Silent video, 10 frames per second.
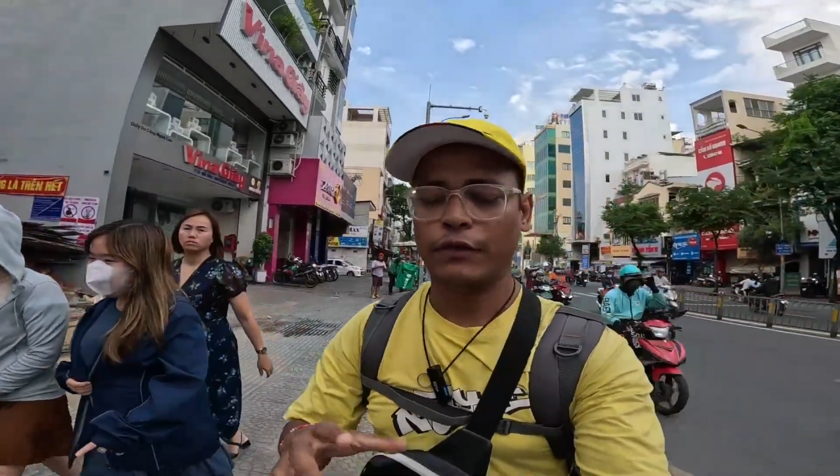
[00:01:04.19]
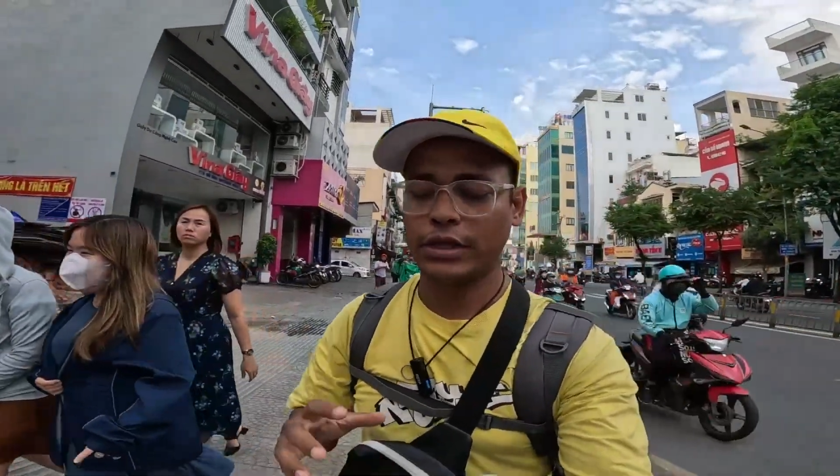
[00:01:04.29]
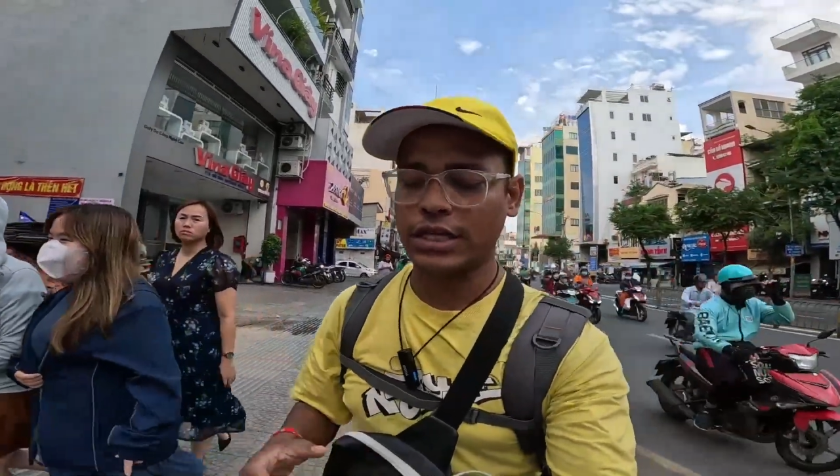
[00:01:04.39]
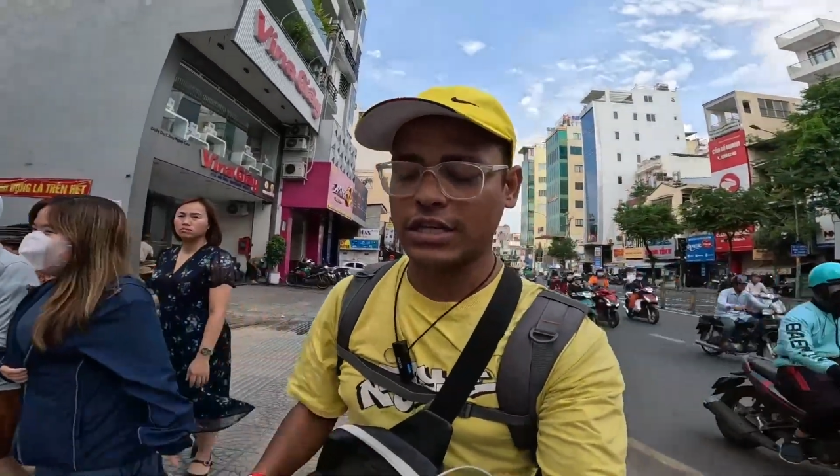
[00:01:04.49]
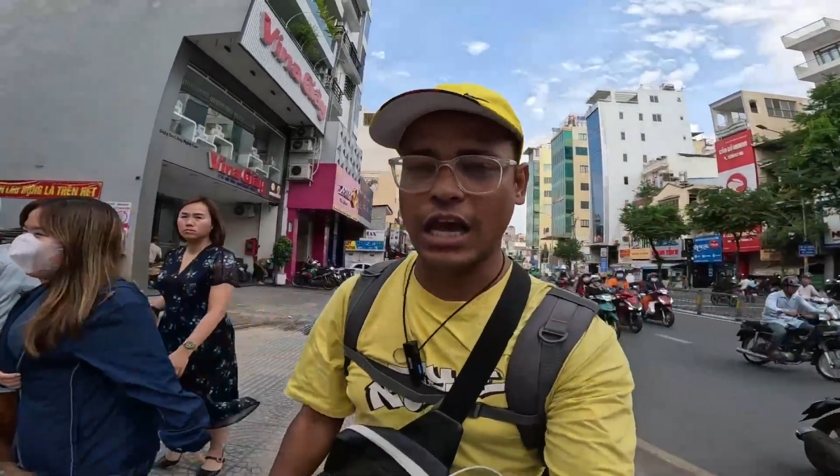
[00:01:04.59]

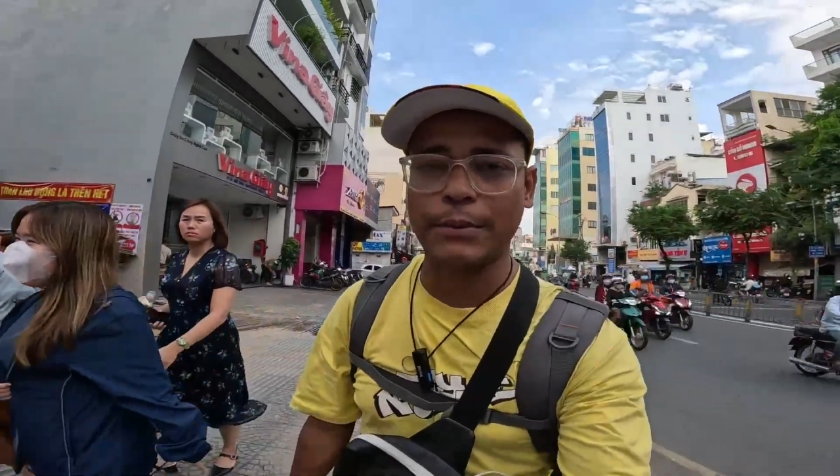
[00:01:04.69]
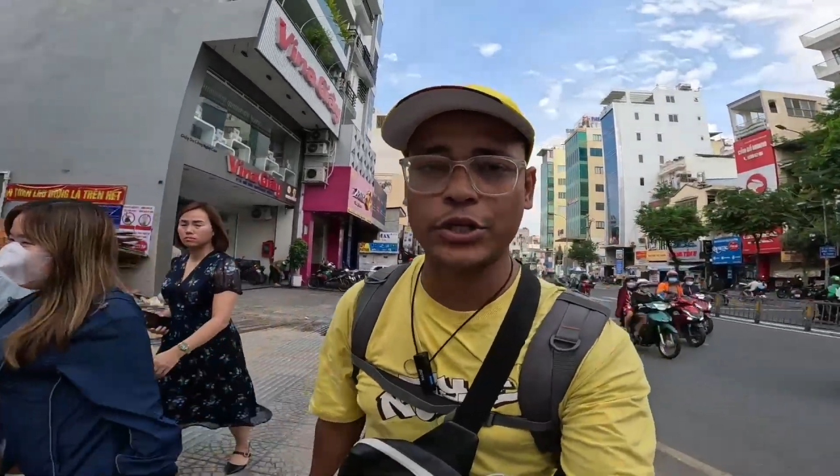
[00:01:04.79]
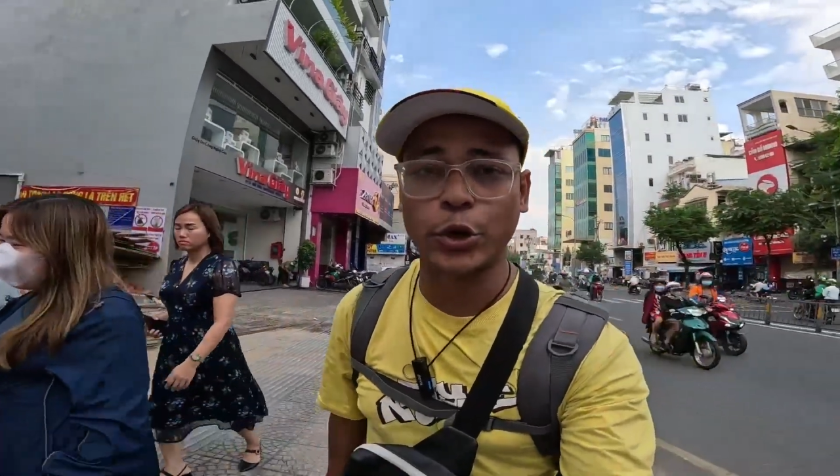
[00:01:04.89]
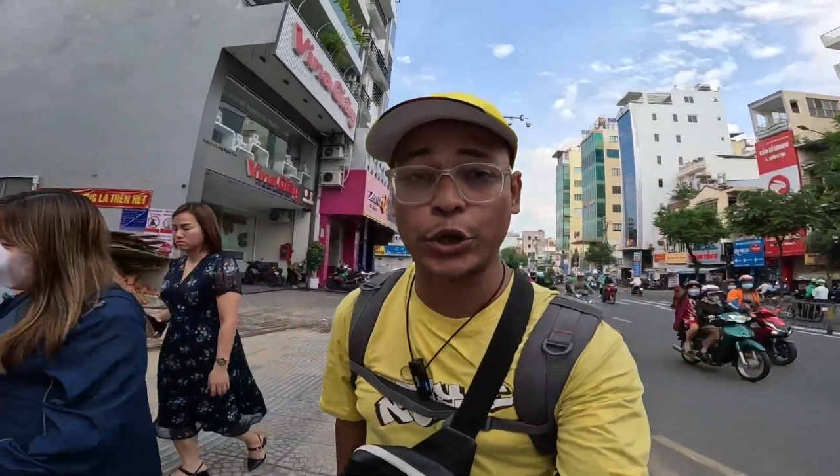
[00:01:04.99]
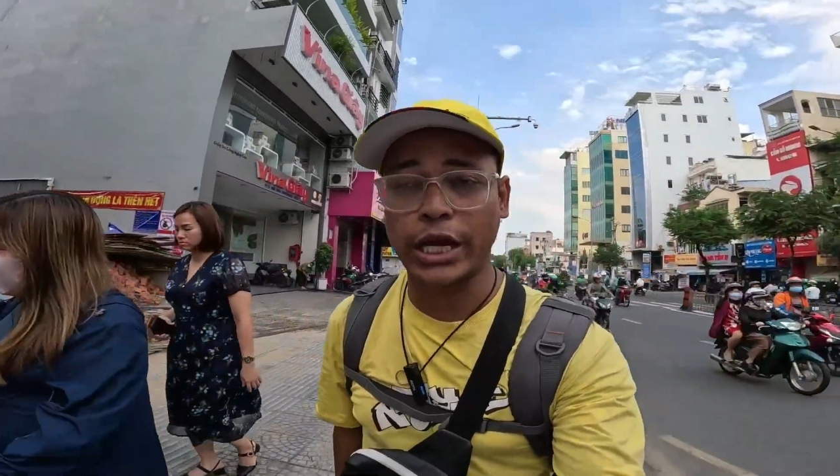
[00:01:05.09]
फिर दस ग्यारह
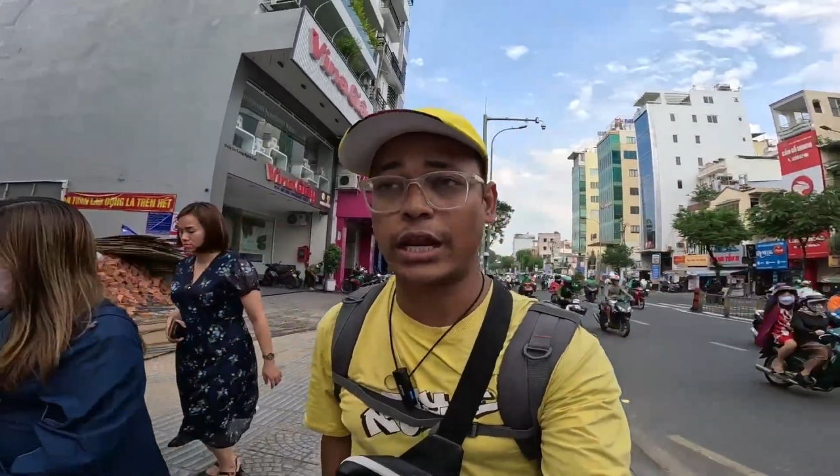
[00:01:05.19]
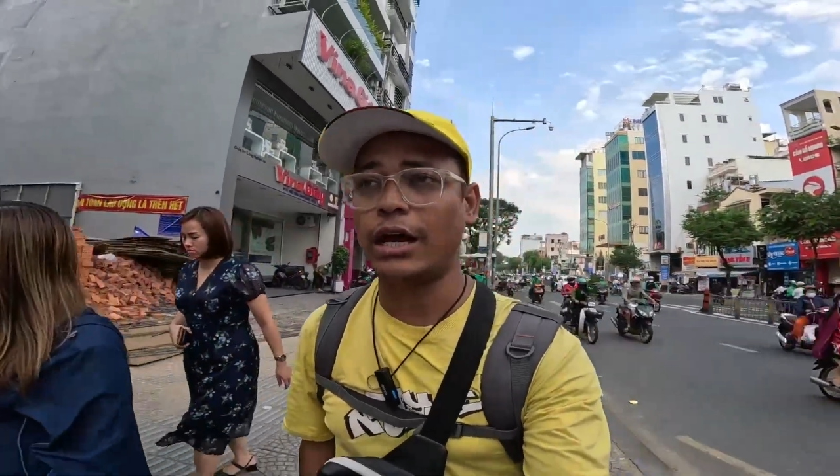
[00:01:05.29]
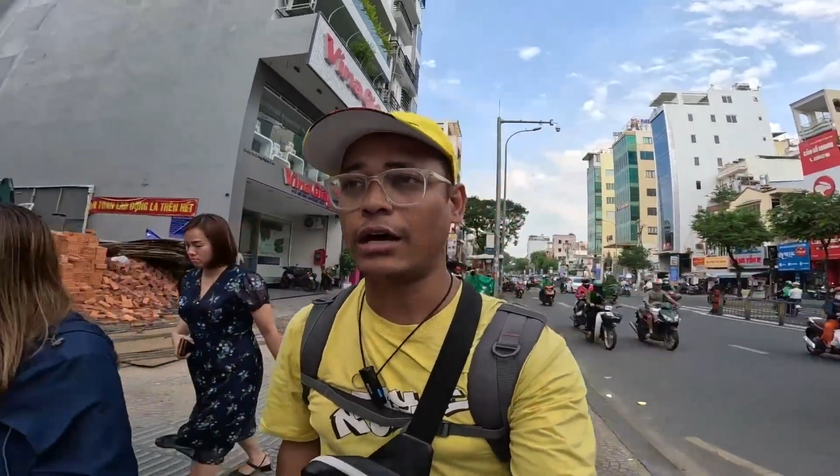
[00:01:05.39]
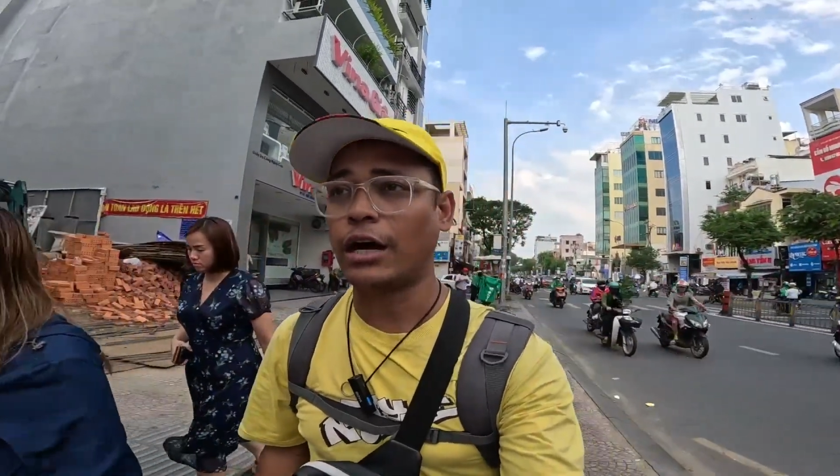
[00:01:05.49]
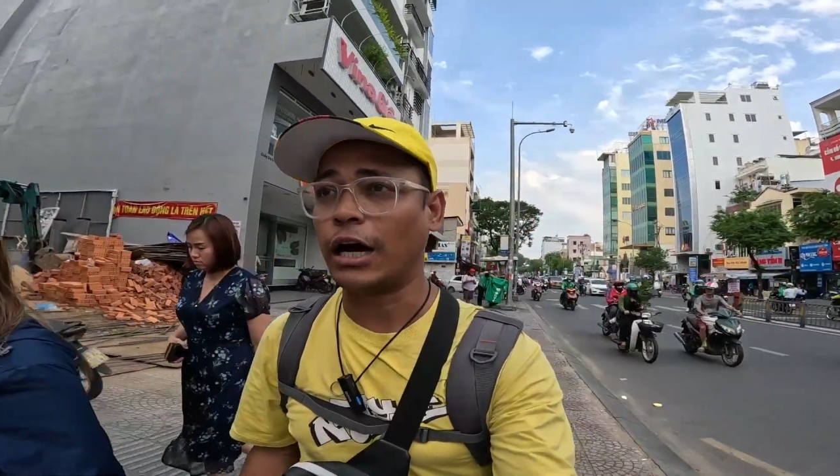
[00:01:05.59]
बजे उठ के
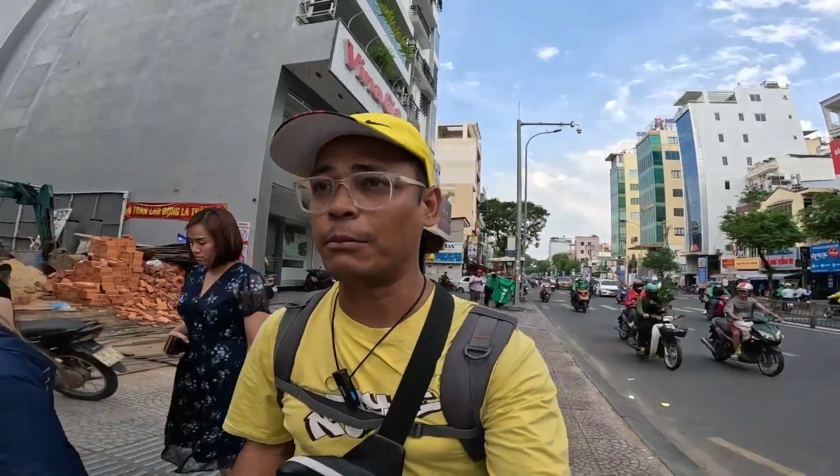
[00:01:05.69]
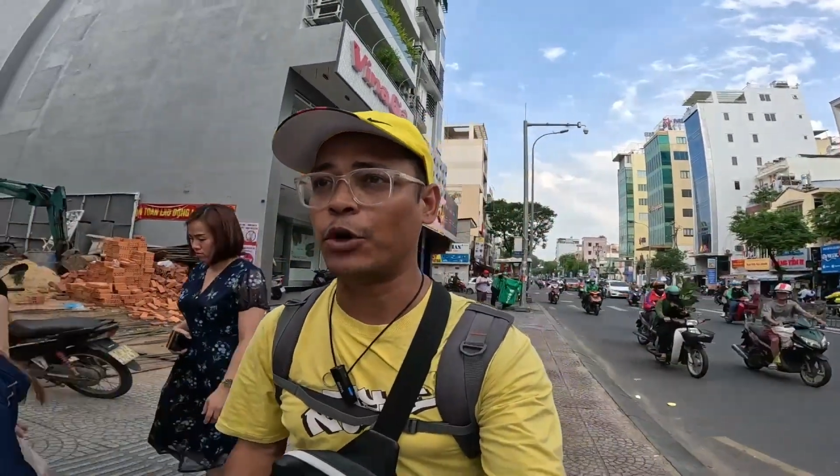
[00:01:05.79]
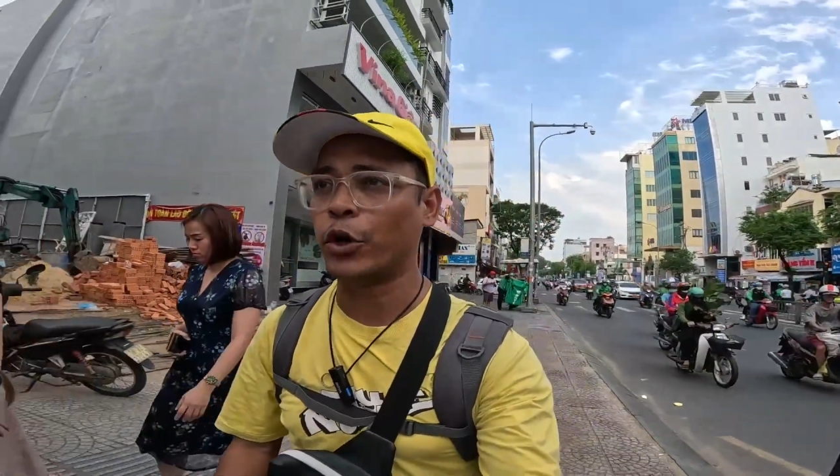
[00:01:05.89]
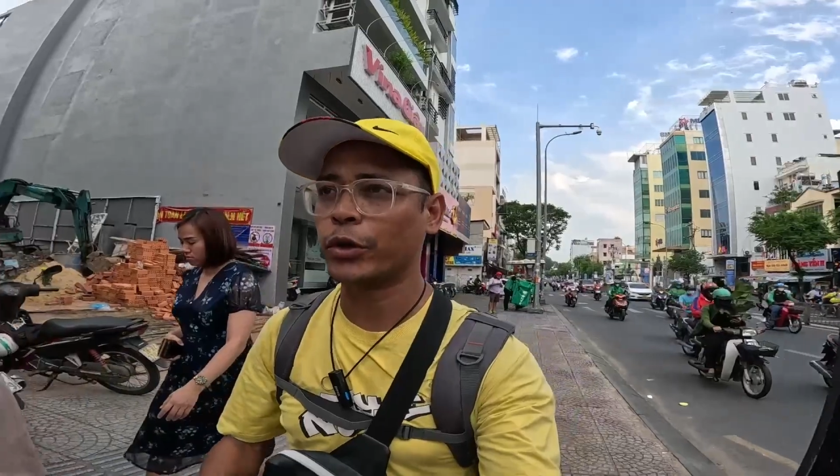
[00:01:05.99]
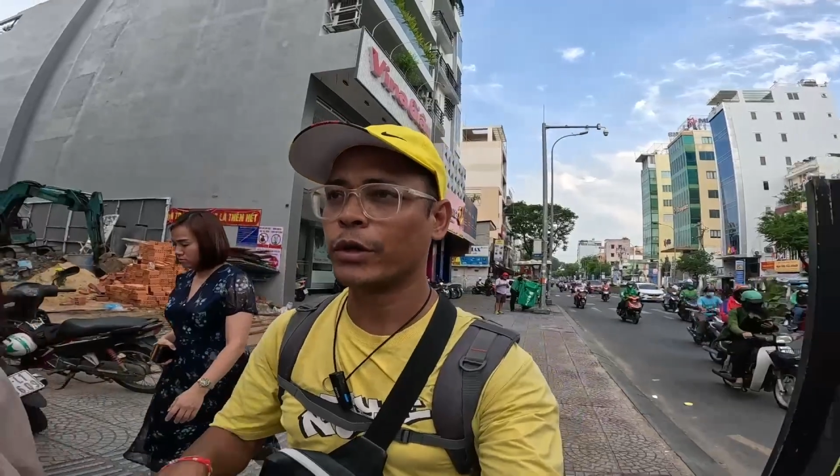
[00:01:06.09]
ना हम
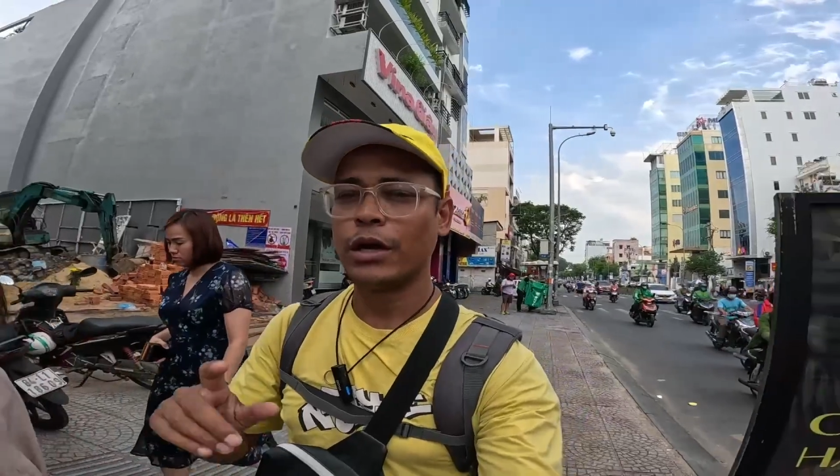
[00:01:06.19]
लोग